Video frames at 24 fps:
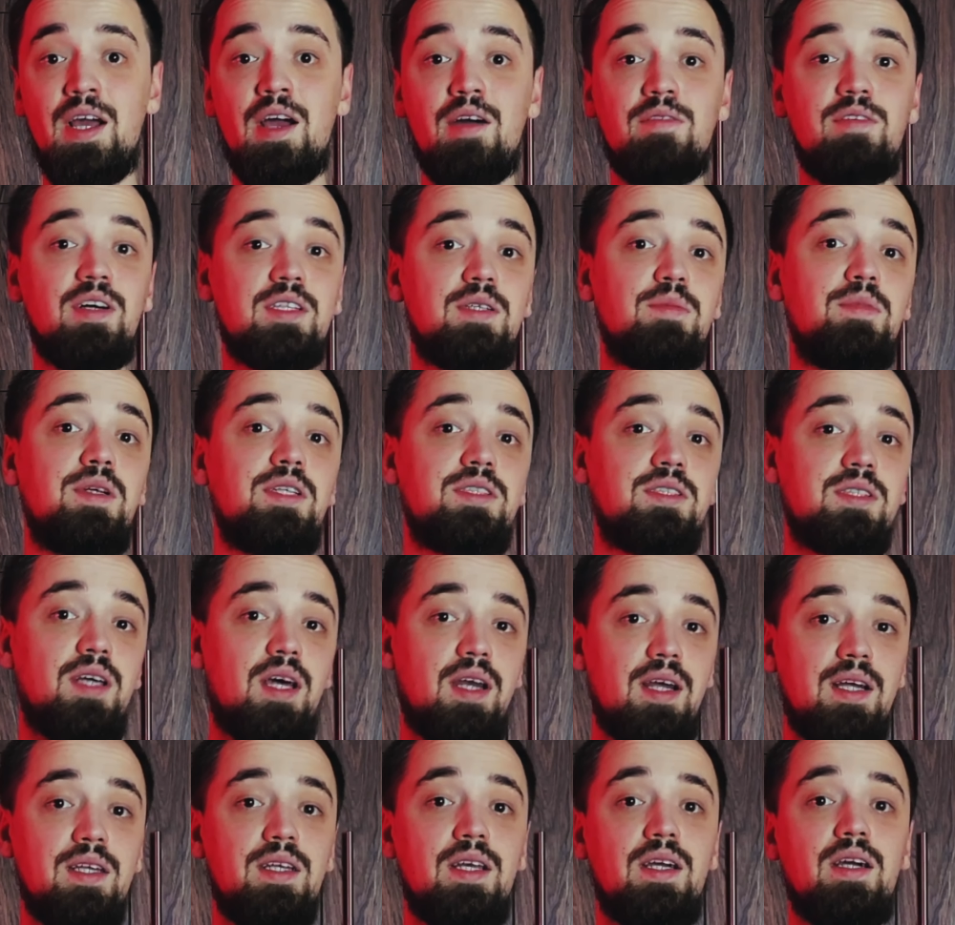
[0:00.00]
В этом
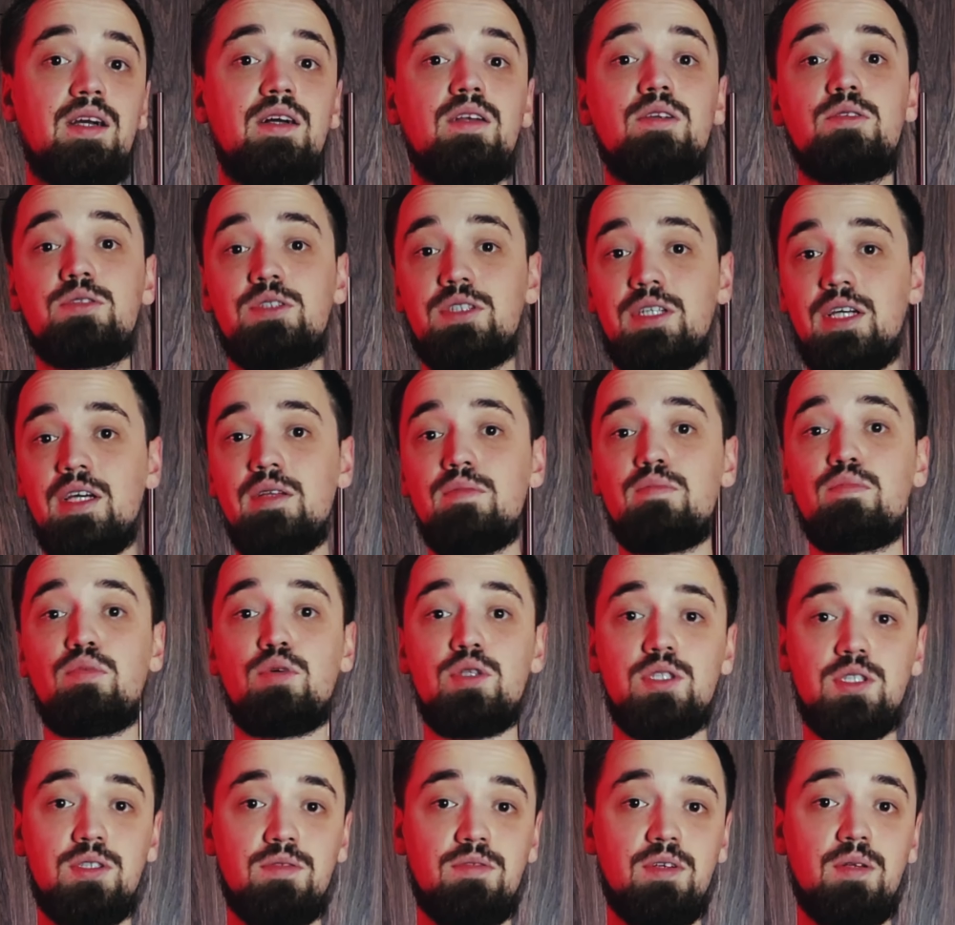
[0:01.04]
ресторане Люсьен
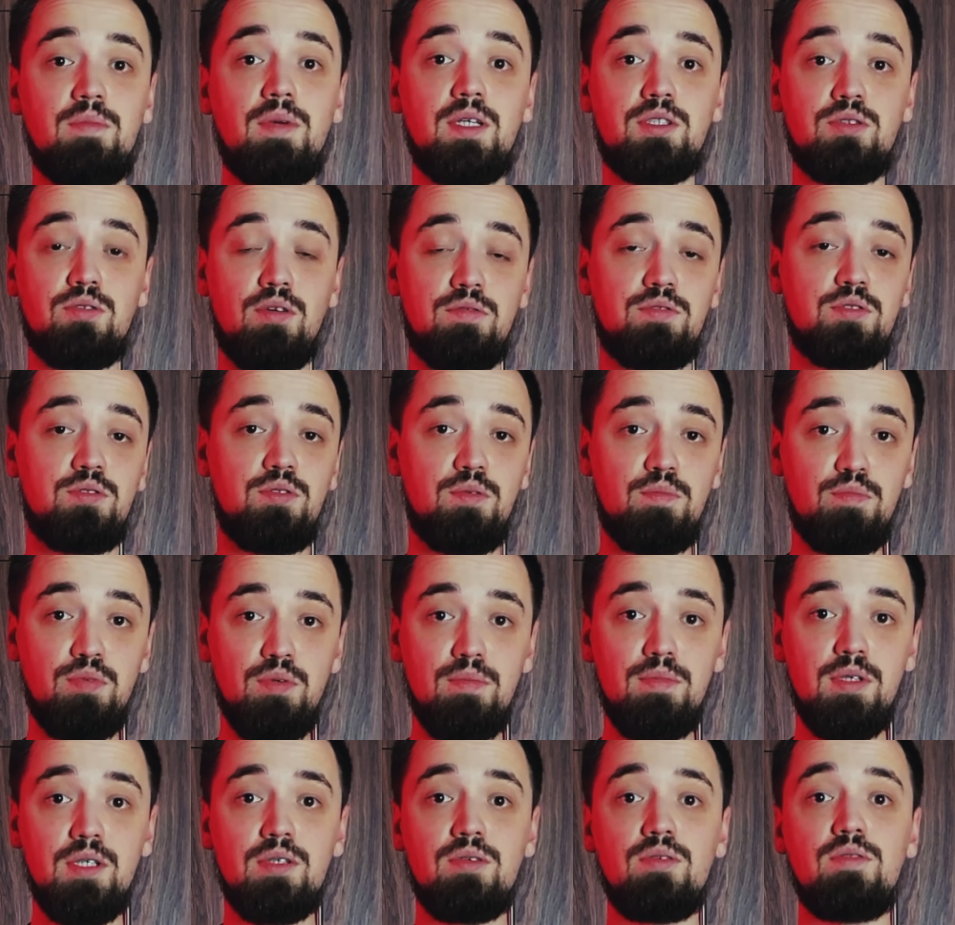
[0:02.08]
почивал московскую
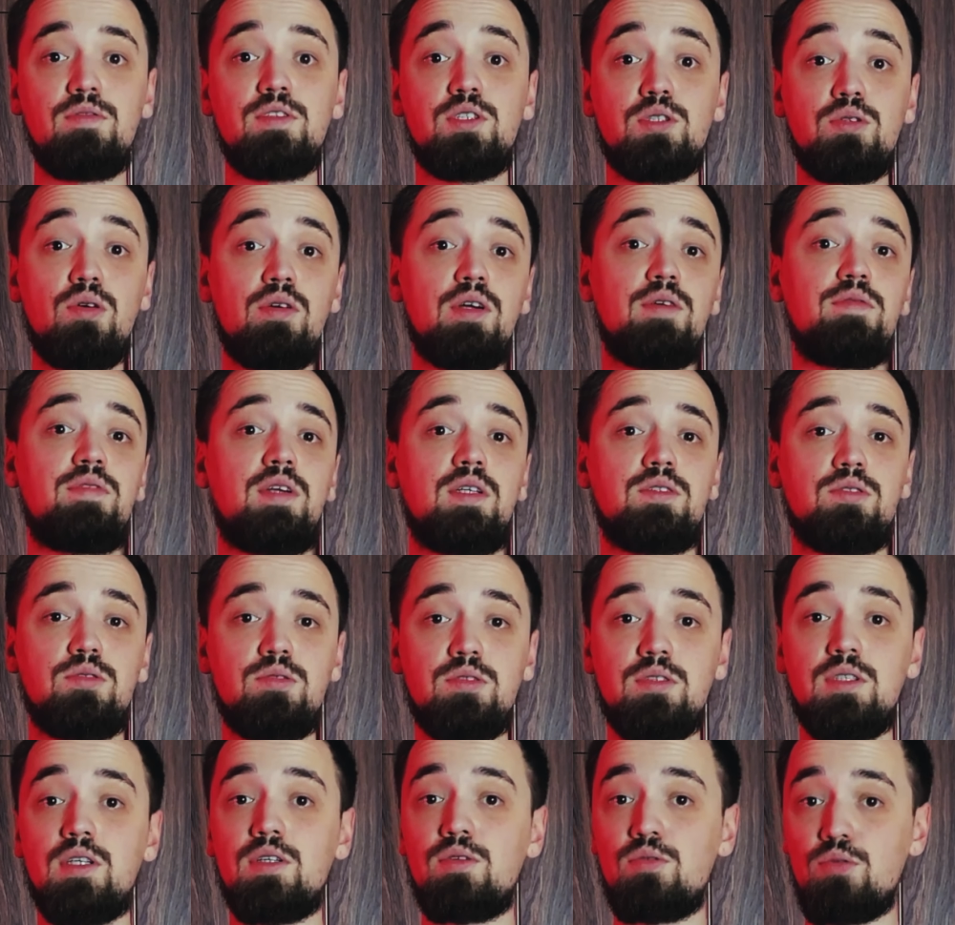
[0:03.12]
публику высокой
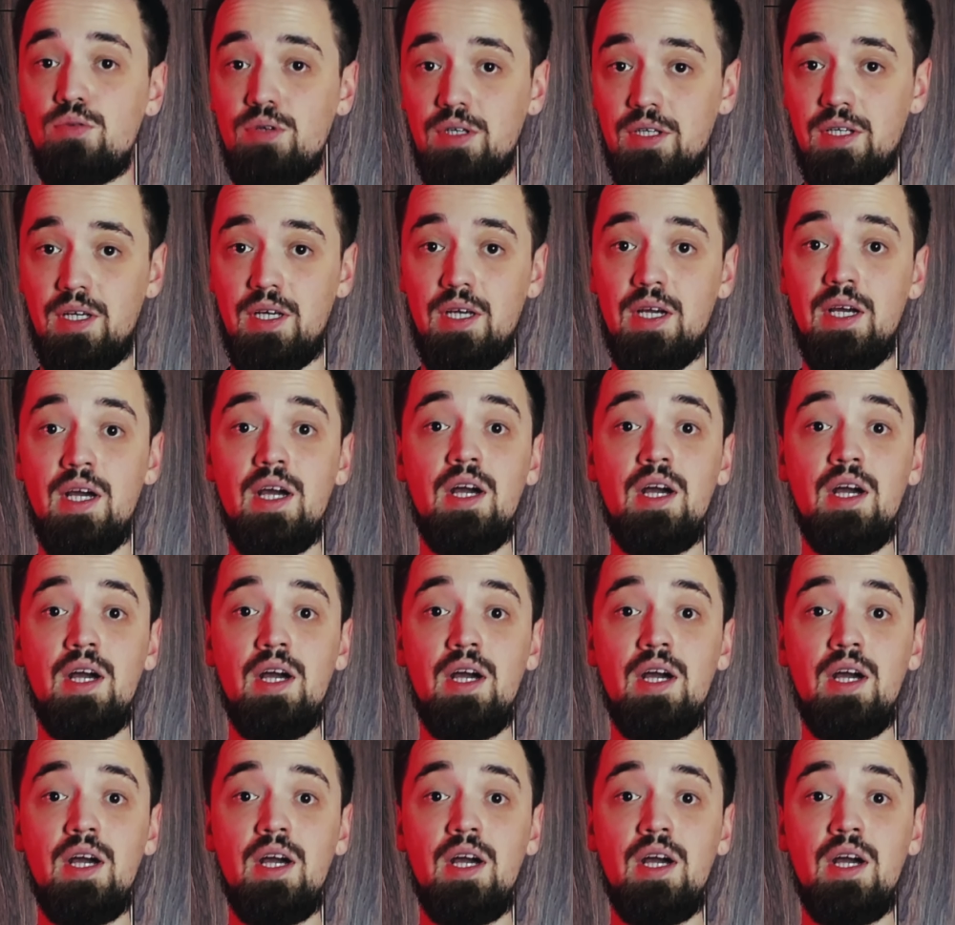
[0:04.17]
французской кухней.